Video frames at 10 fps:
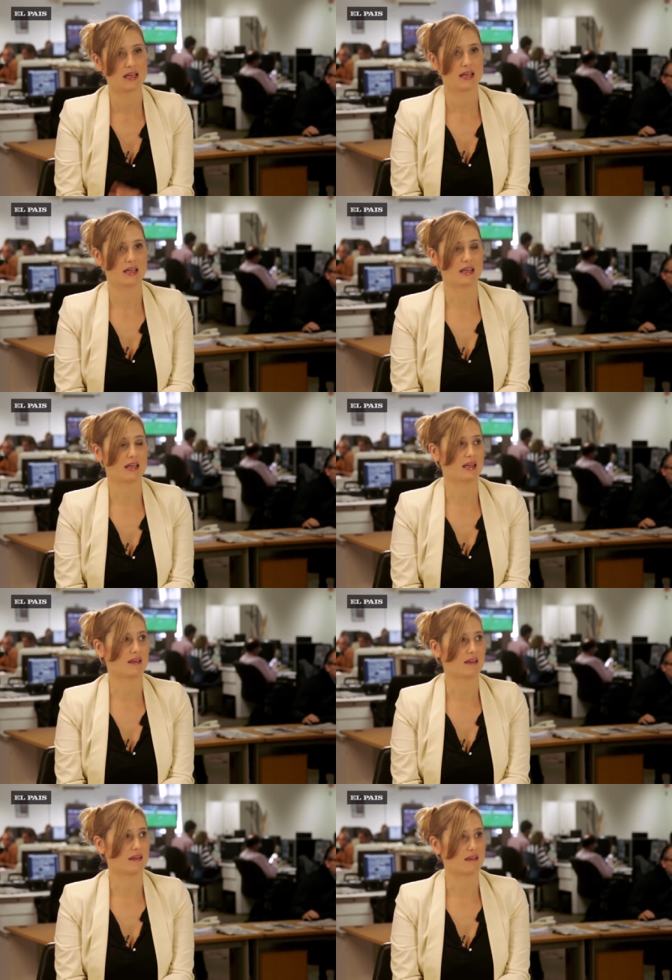
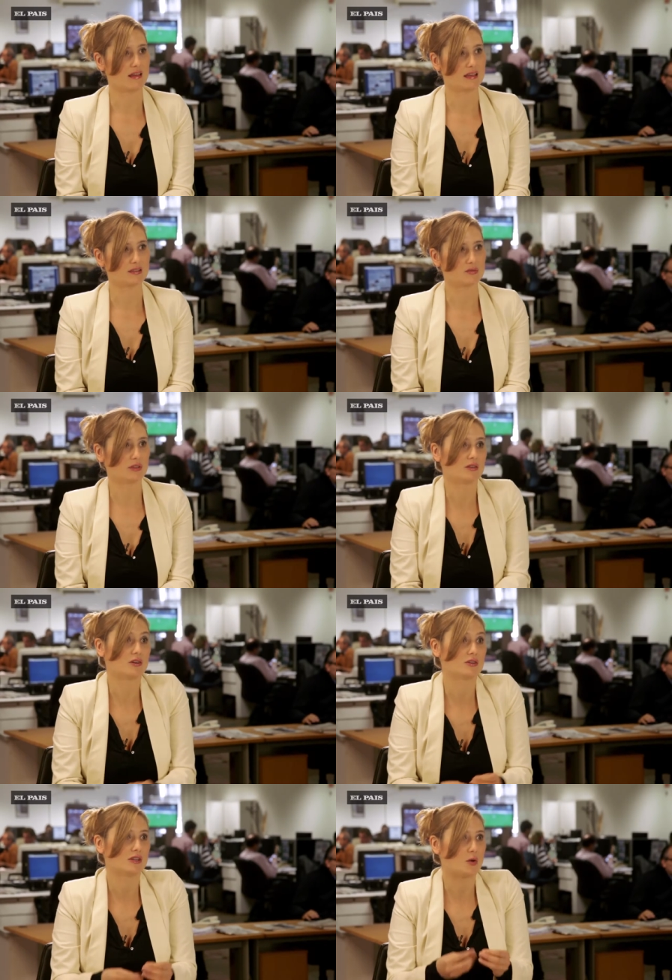Eh, es un
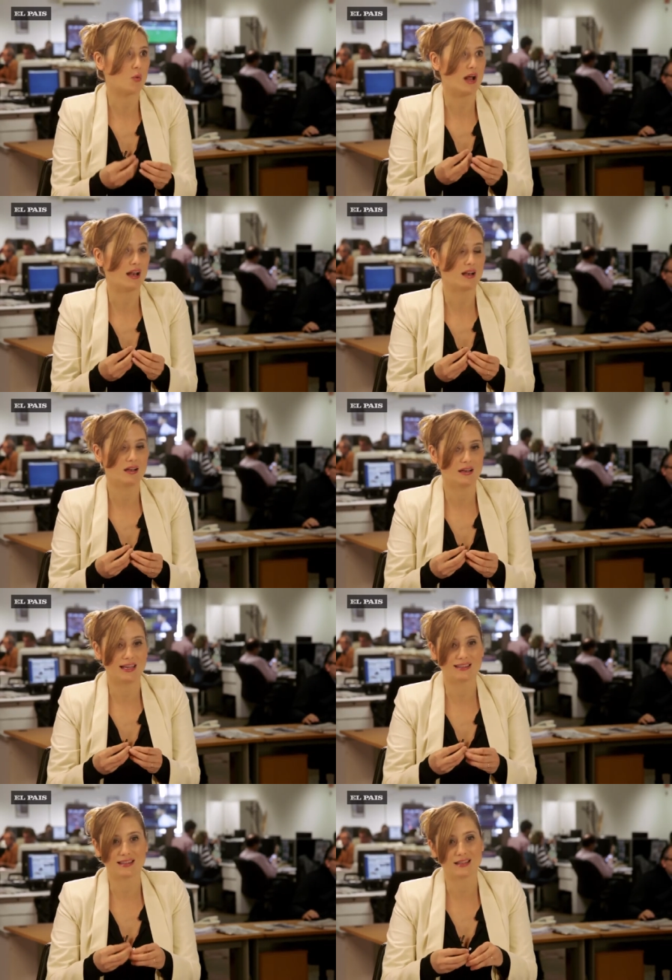entorno en el cual
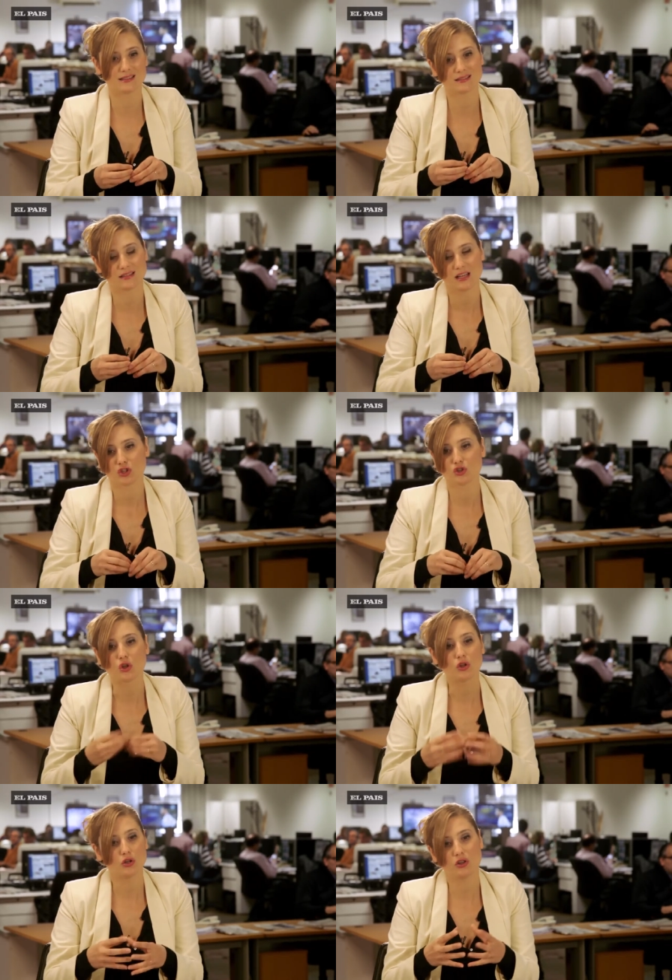estás
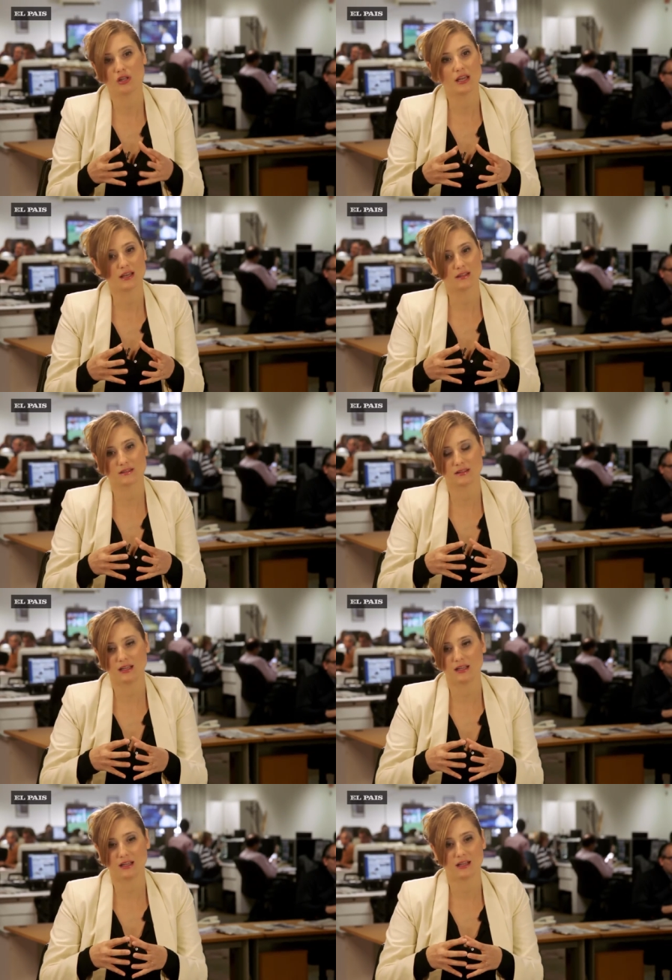todos los días
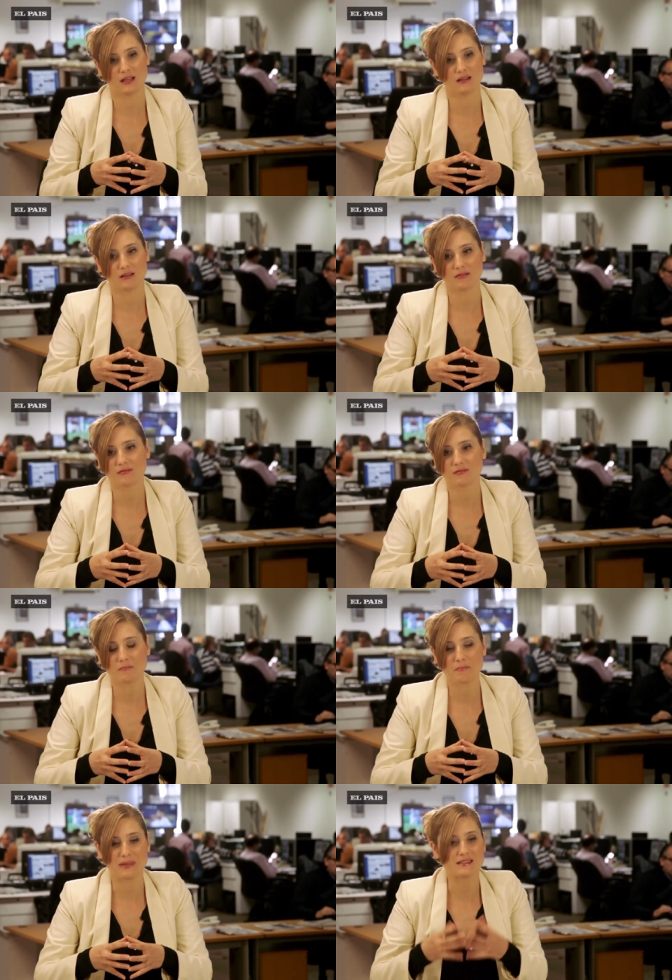eh,
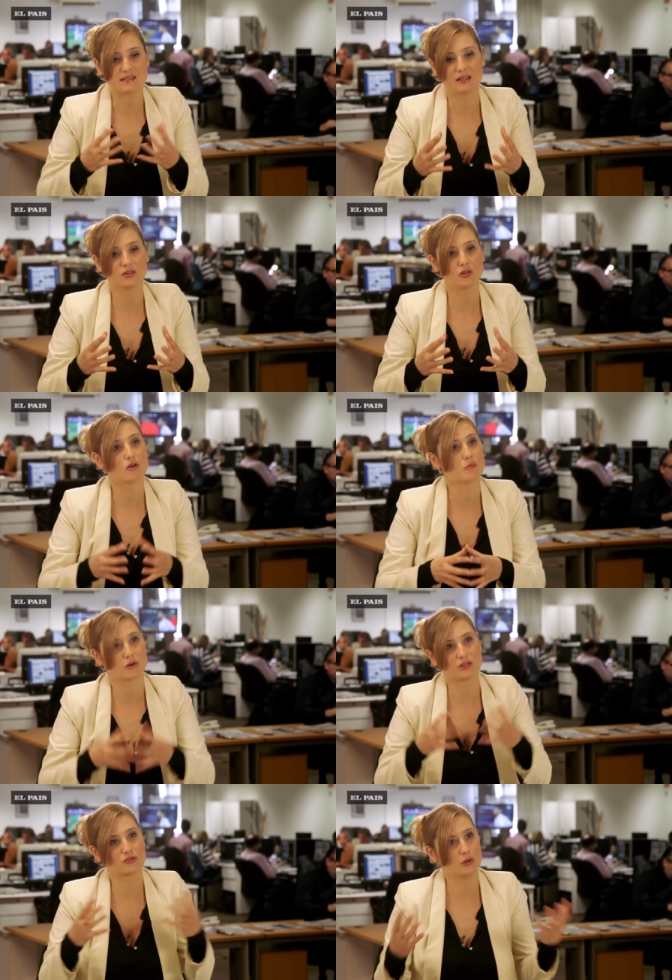pensando en cómo
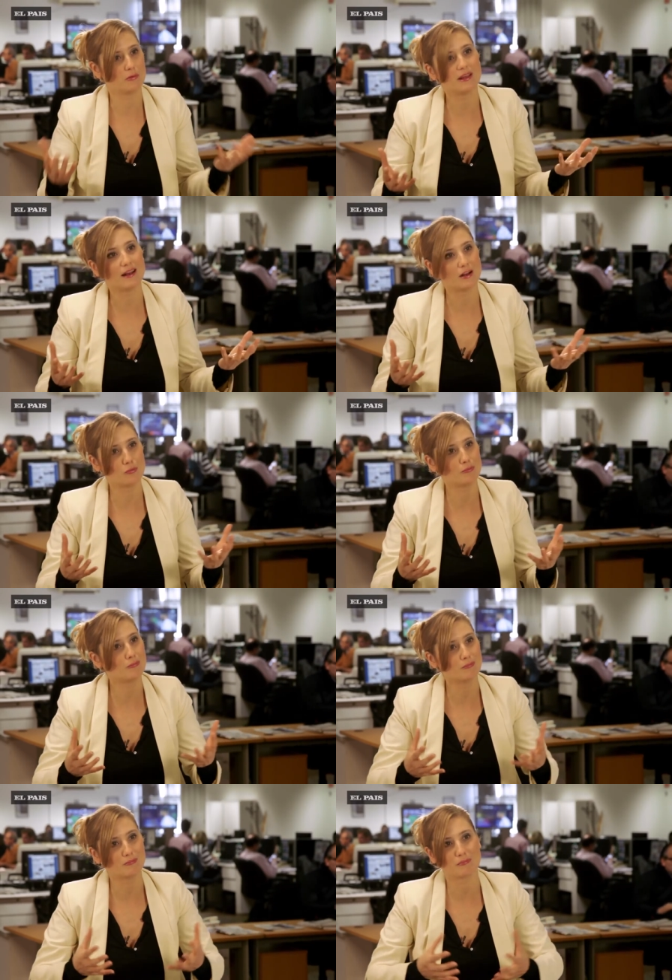resolver
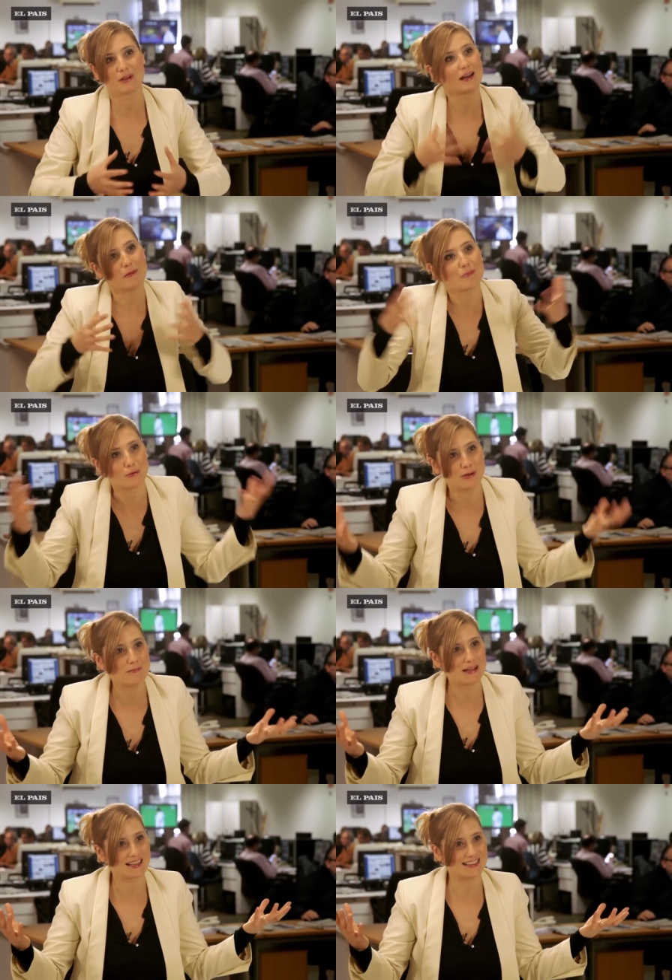algún gran
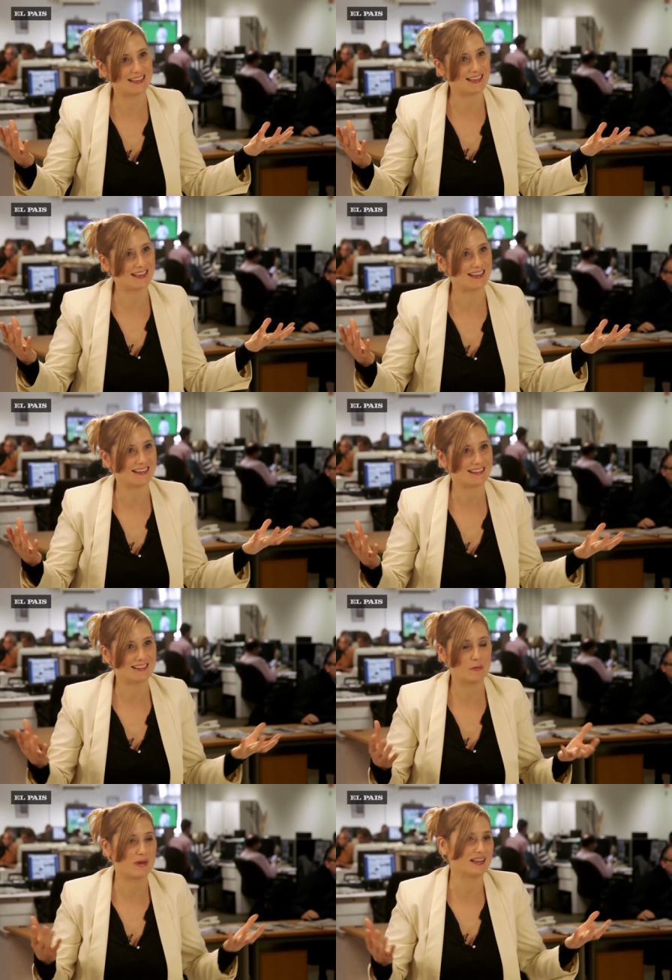problema que tiene
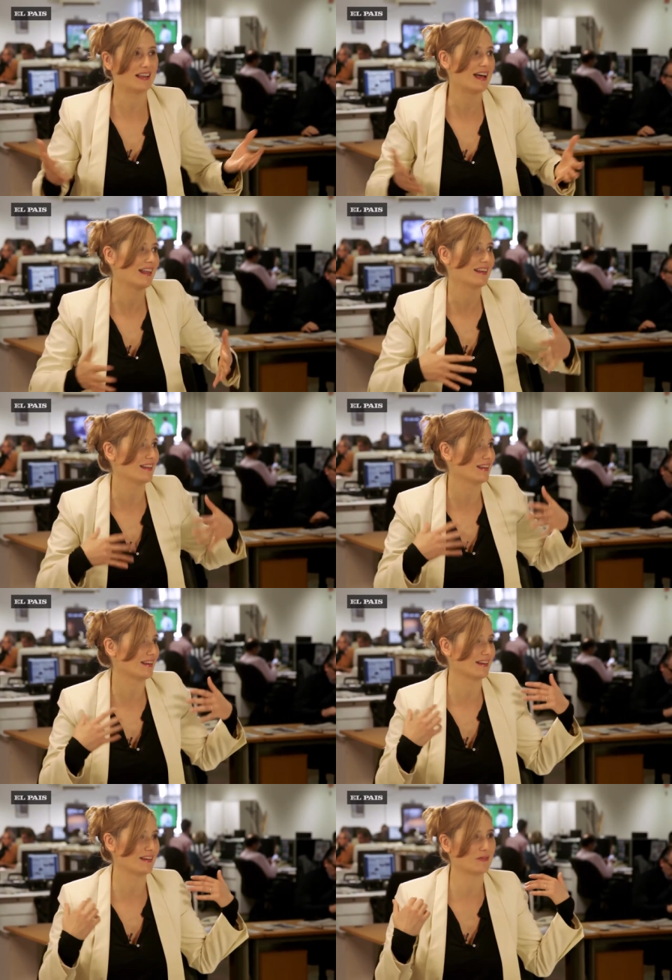la humanidad,
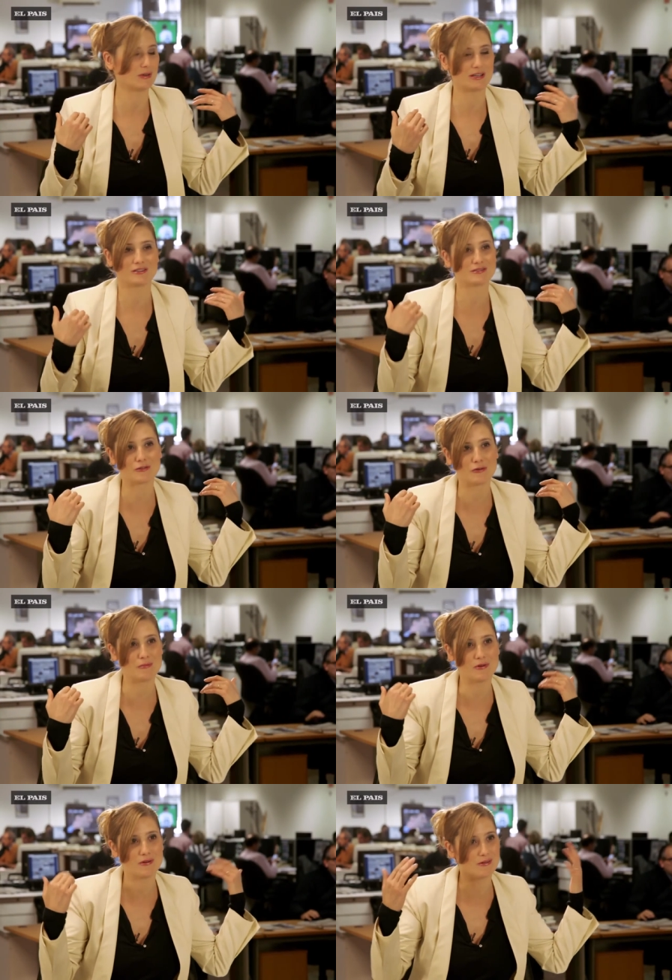desde bueno,
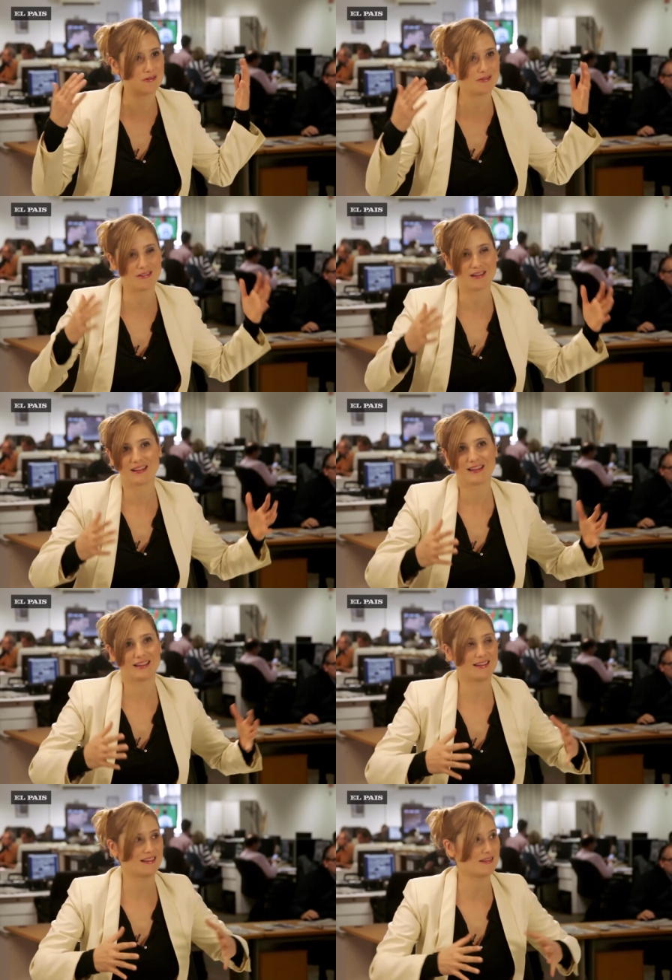cómo
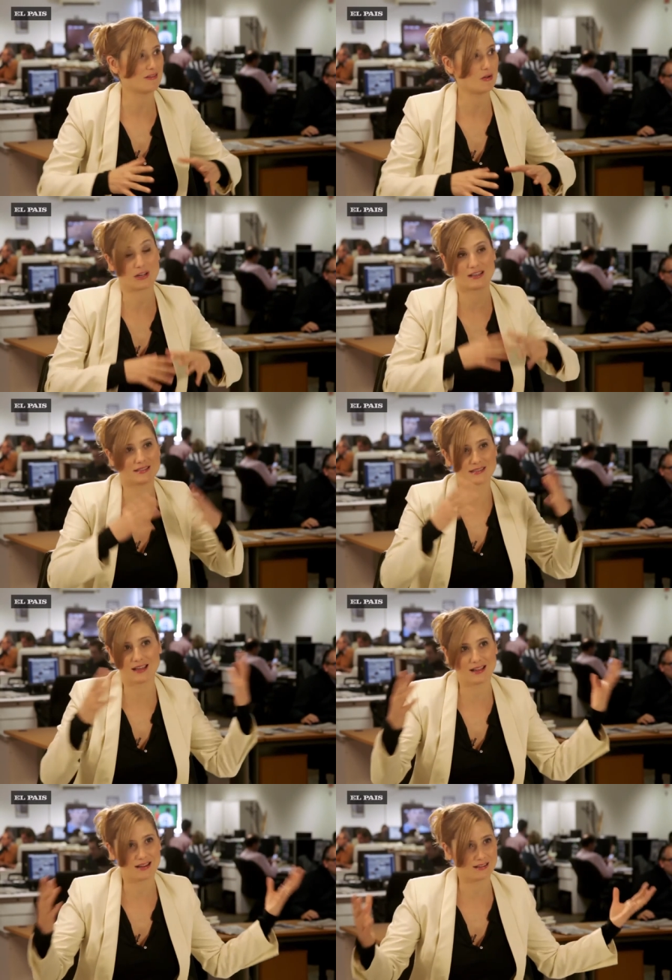eh,
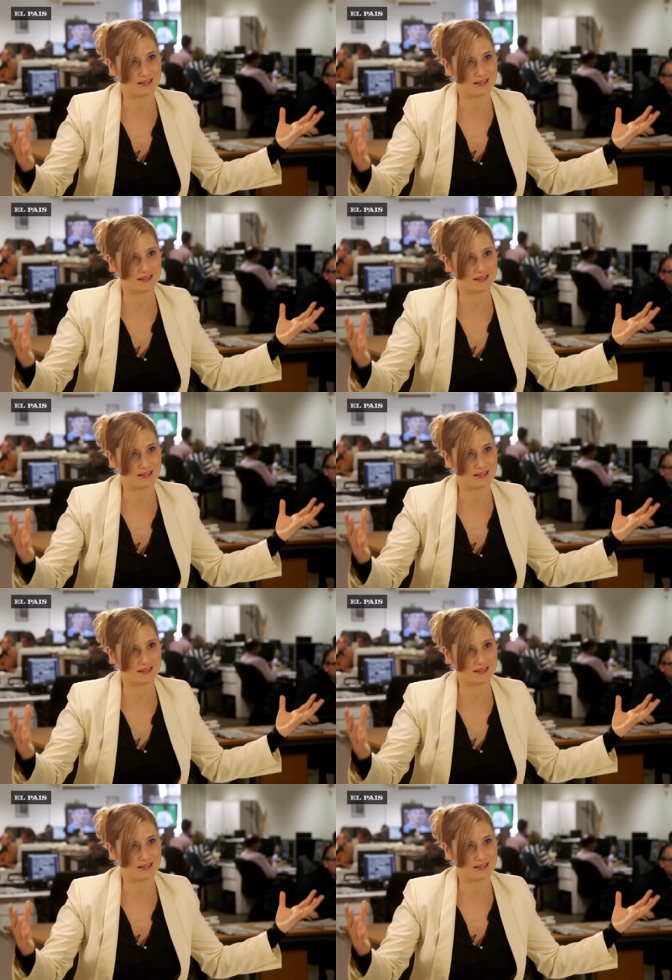organizar